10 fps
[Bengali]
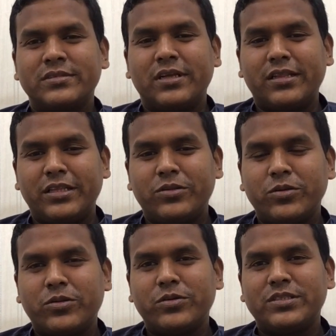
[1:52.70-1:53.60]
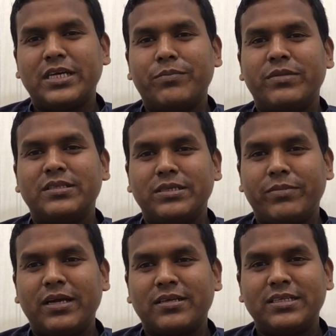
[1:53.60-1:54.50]
আর দ্বিতীয়ত হচ্ছে আপনার যে
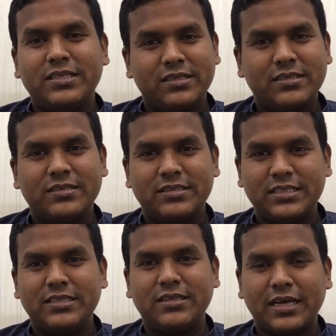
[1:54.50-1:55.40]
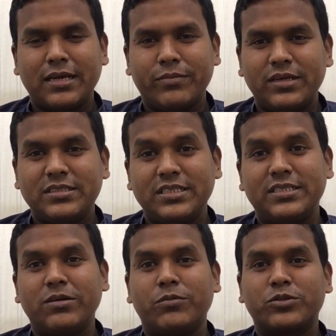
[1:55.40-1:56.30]
ব্যাংকটি যেটি দেখাবেন সেটি
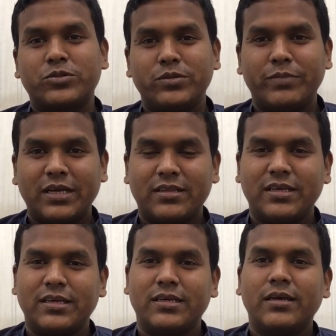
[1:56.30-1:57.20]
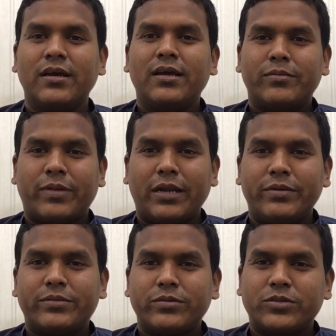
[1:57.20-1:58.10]
অবশ্যই ব্যাংক থেকে
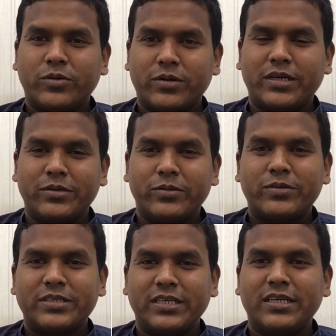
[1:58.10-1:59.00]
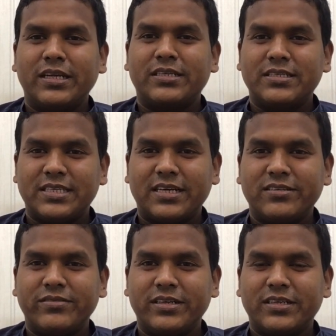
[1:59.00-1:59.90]
প্রাইভেট হোক সরকারি হোক সেখানে একটি
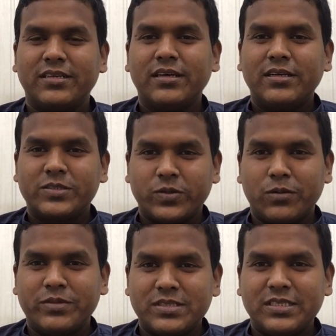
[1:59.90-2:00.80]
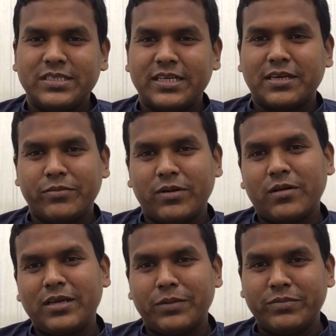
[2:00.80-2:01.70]
সার্টিফিকেট সলভেন্সি যেটাকে বলা
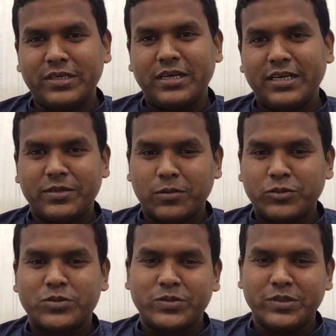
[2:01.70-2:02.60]
হয় আপনি এটা অবশ্যই